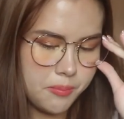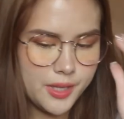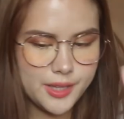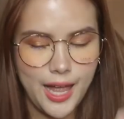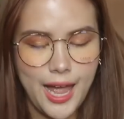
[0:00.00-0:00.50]

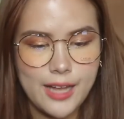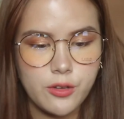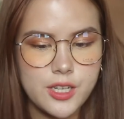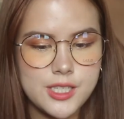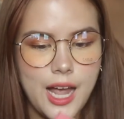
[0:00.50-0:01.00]
ปิดท้าย
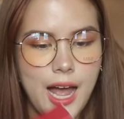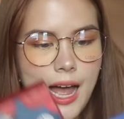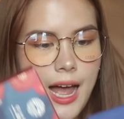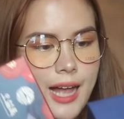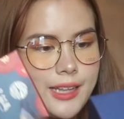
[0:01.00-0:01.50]
ด้วยชา
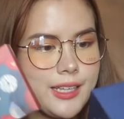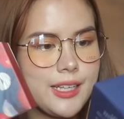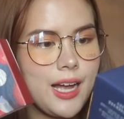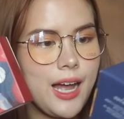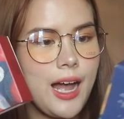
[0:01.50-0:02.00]
นี้
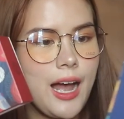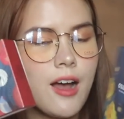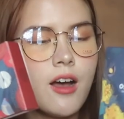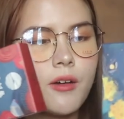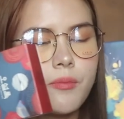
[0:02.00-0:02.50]
นะคะ
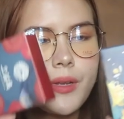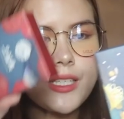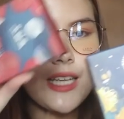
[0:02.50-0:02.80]
เป็น